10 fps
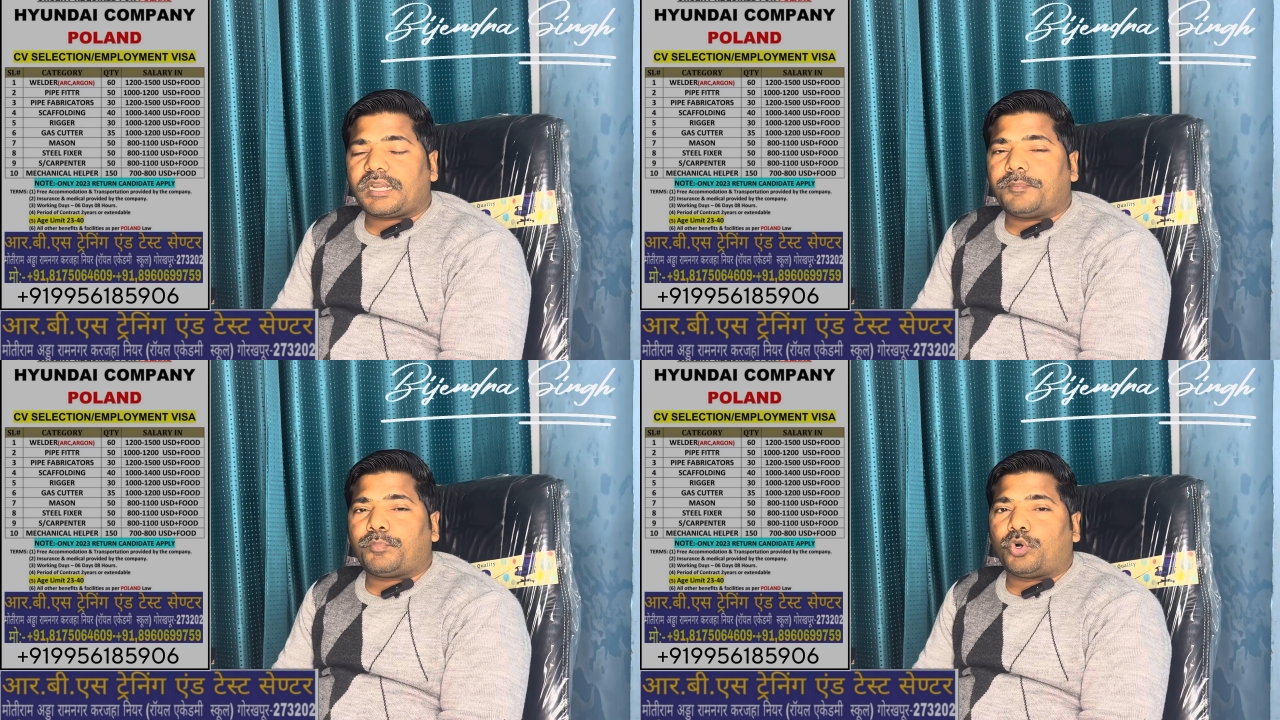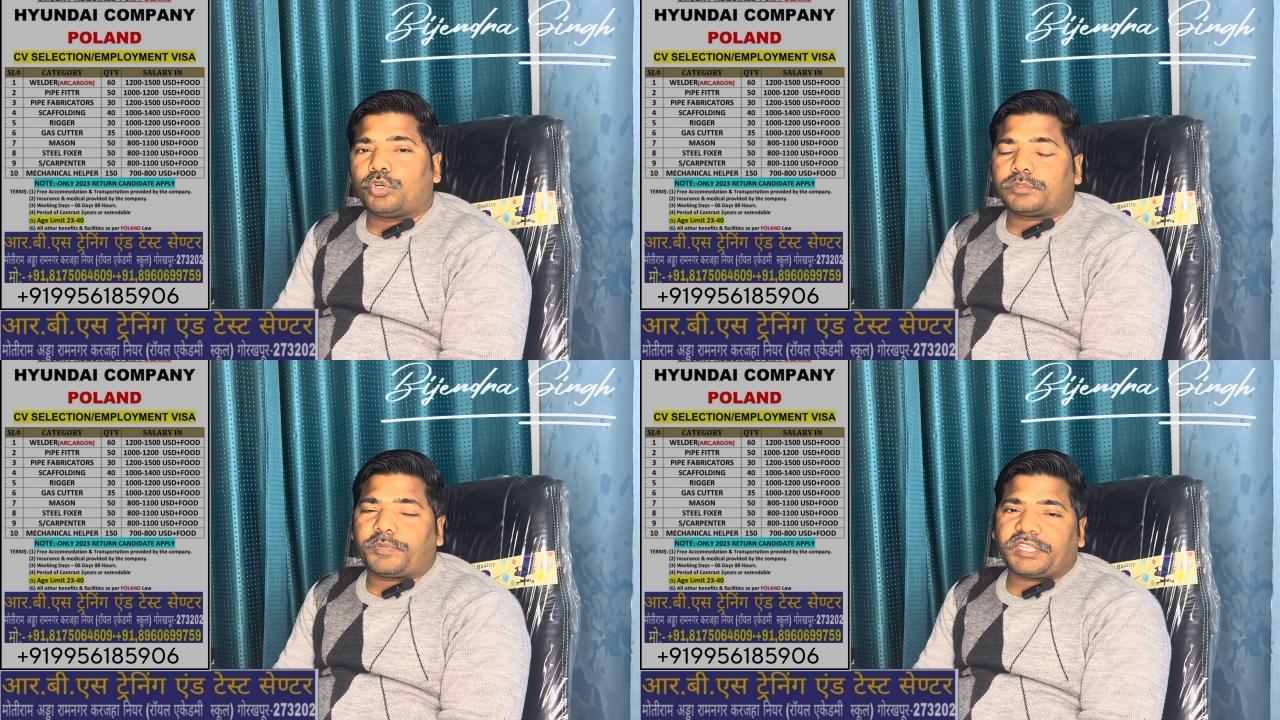काम
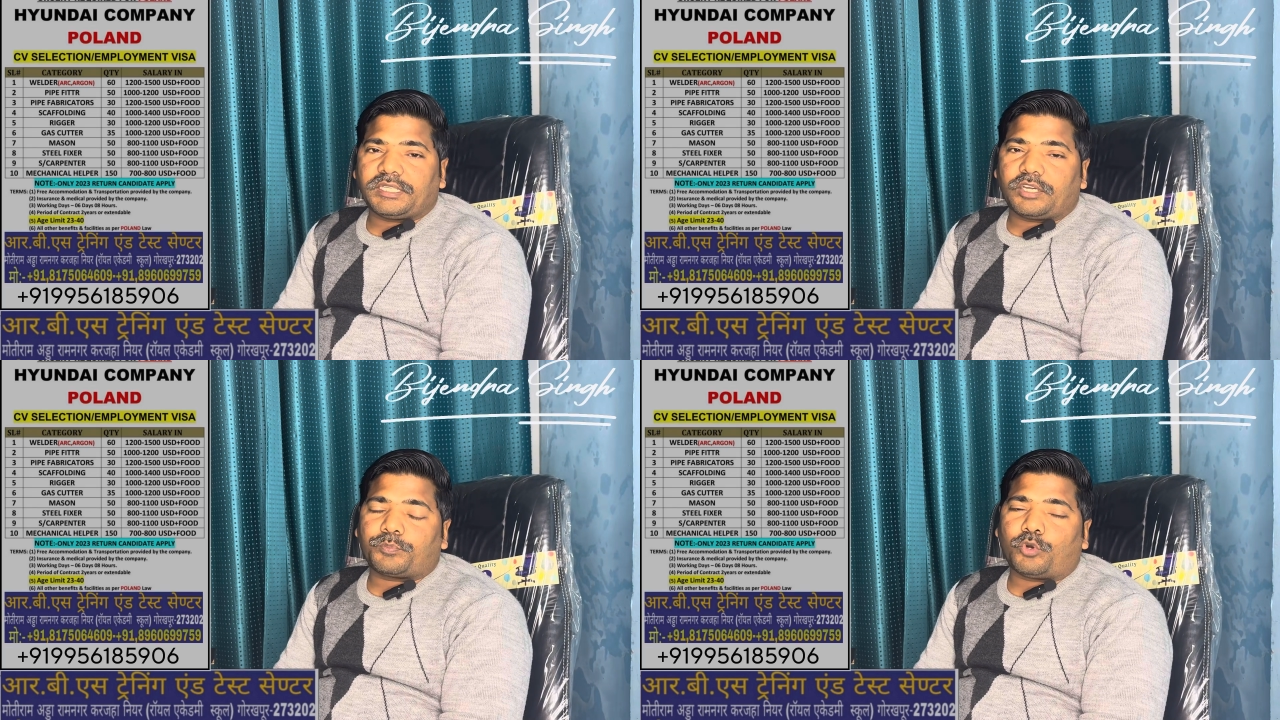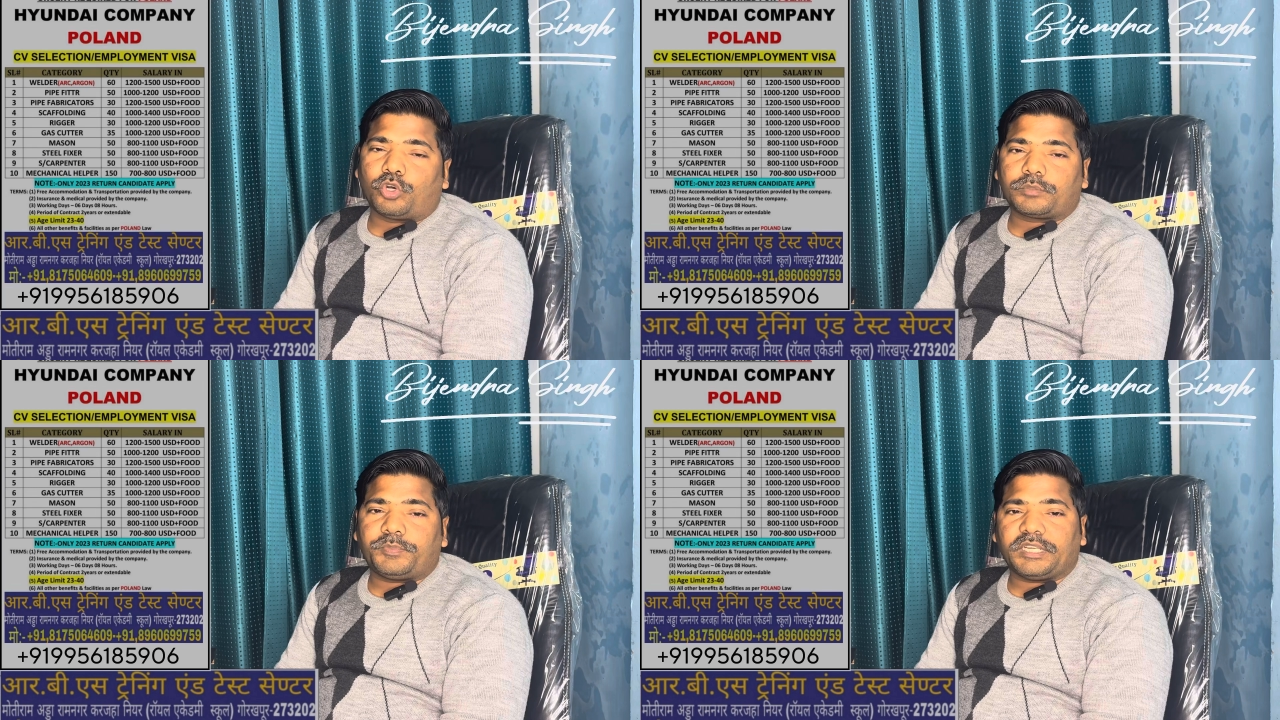बहुत बढ़िया और
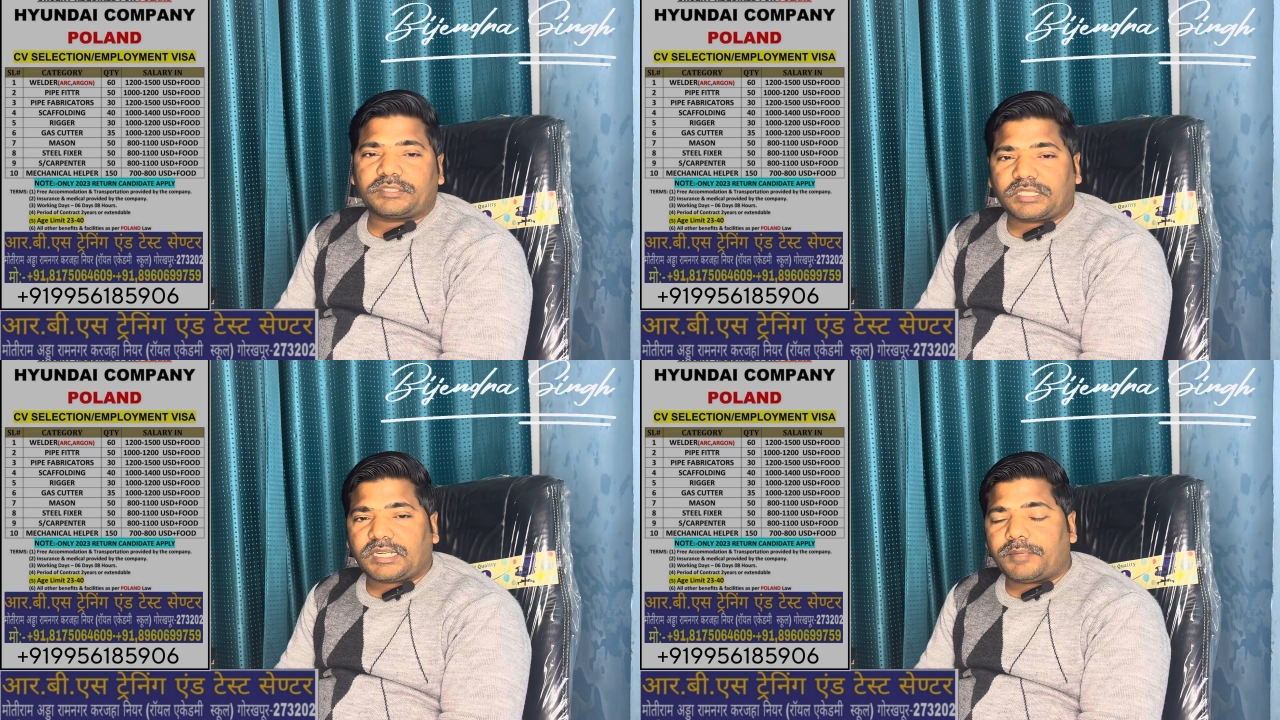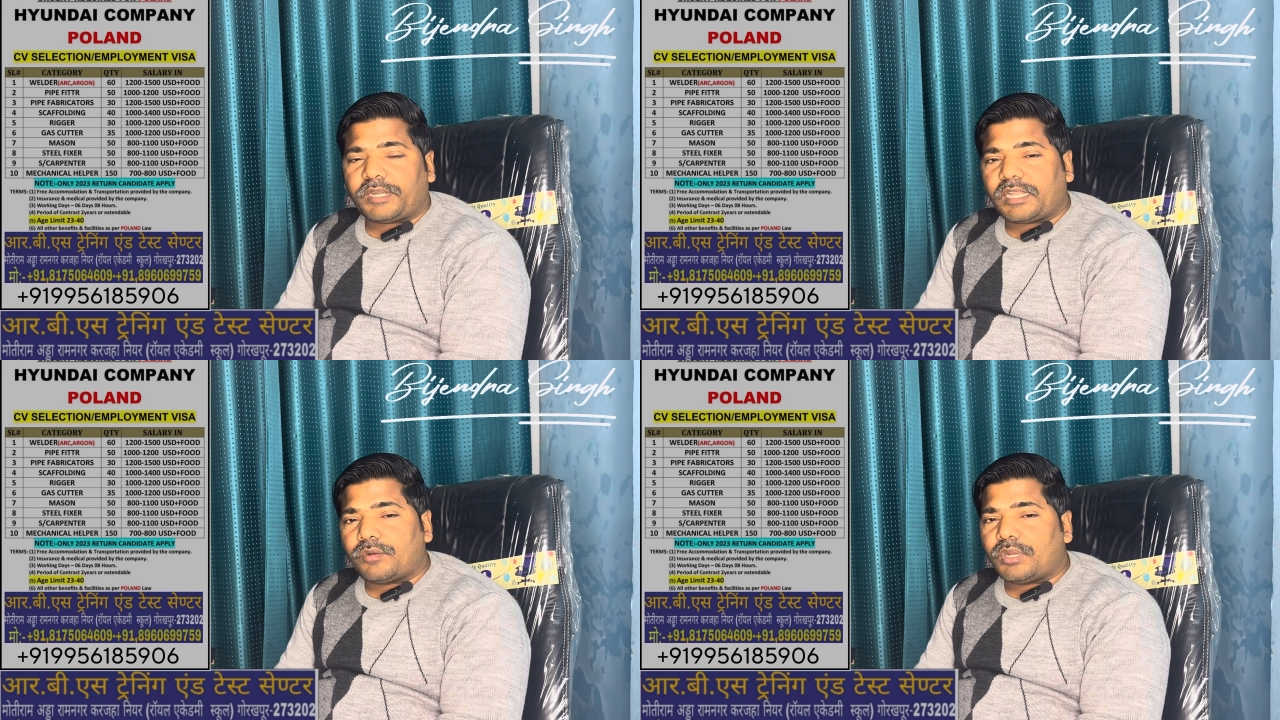बहुत बेहतर काम
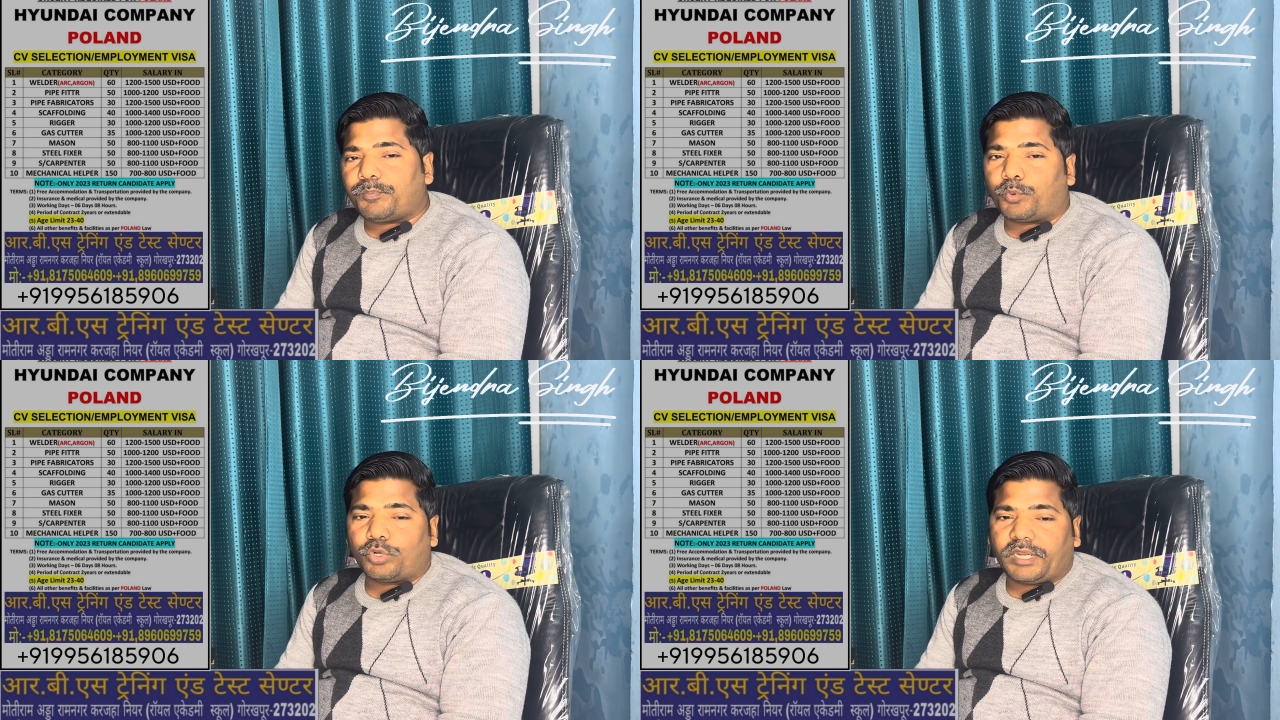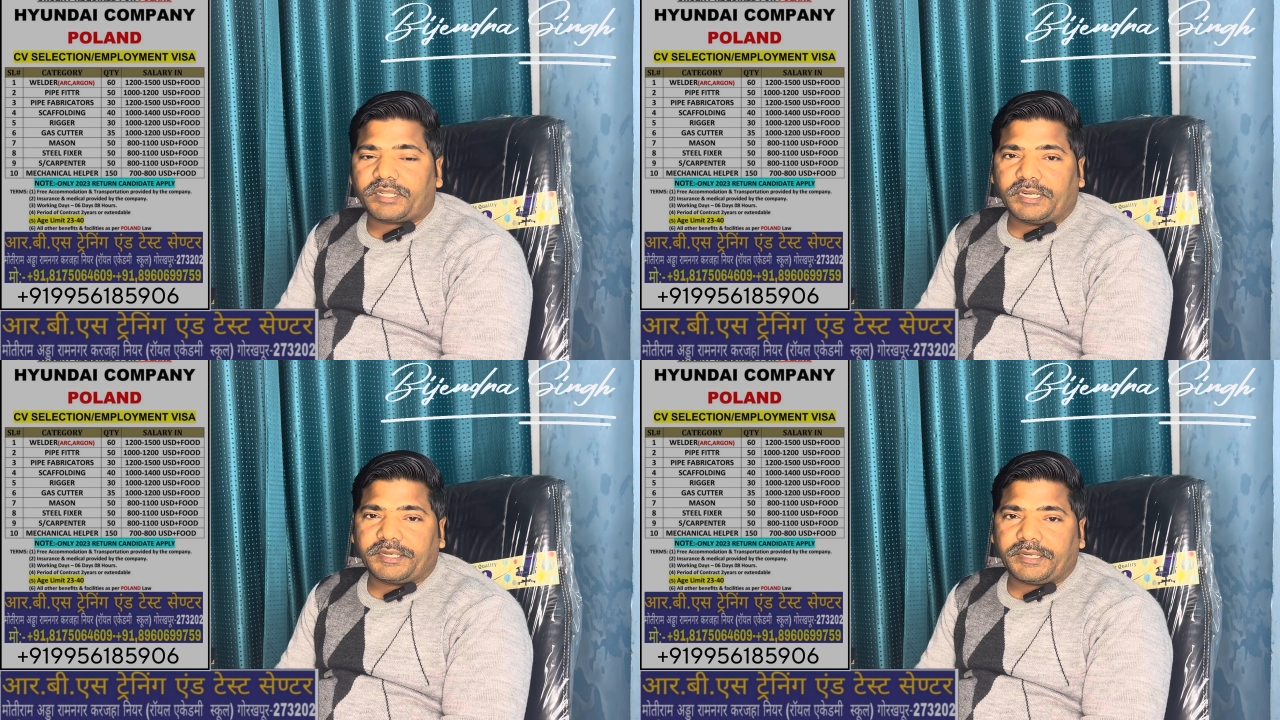आया हुआ है
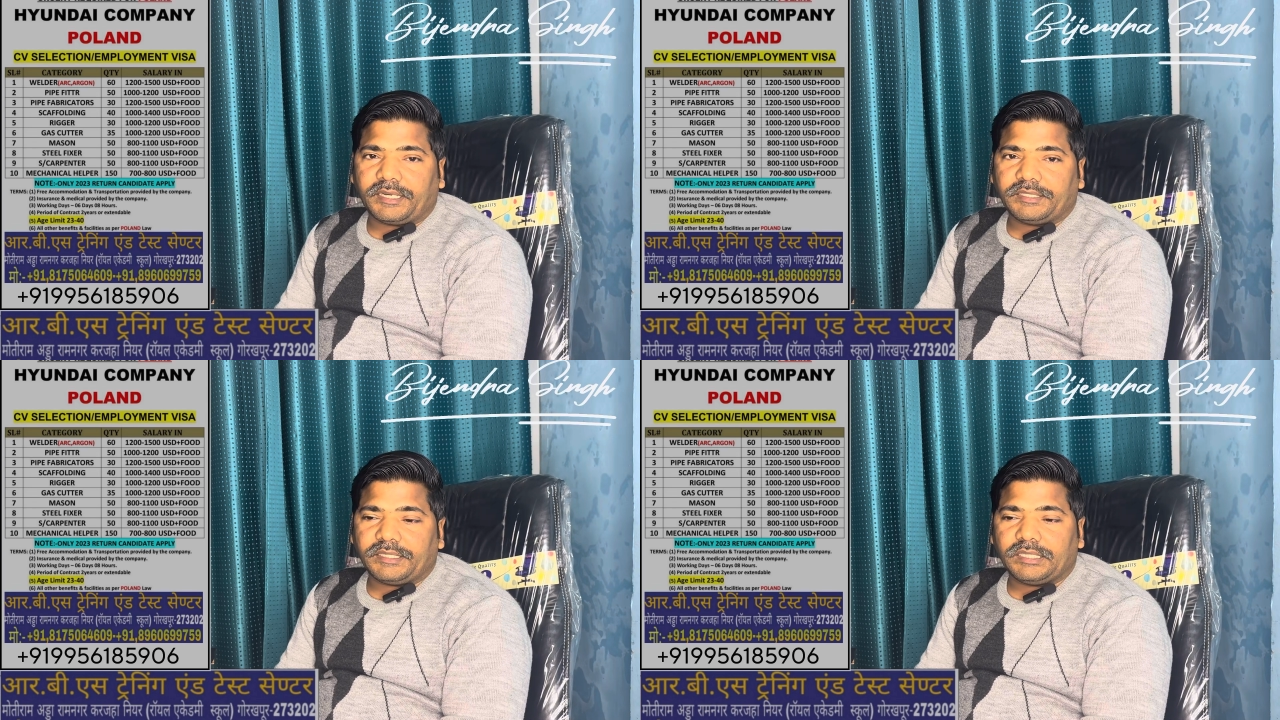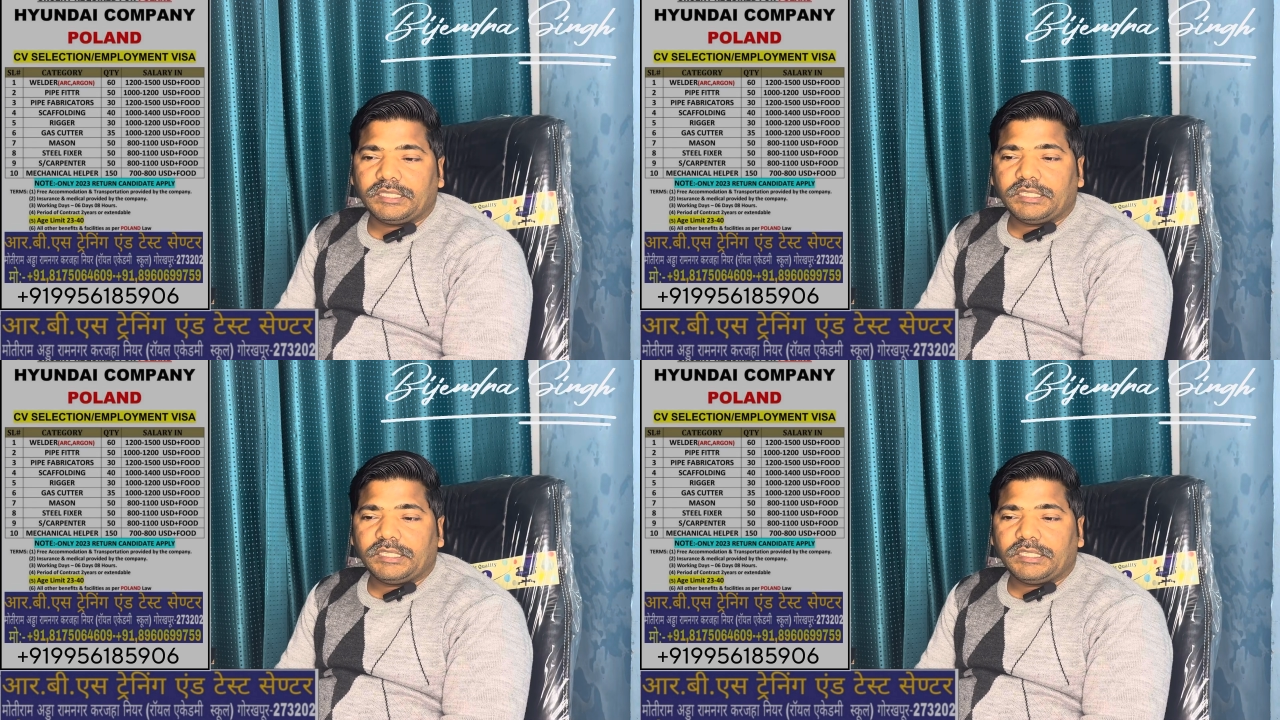पोलैंड कंट्री के लिए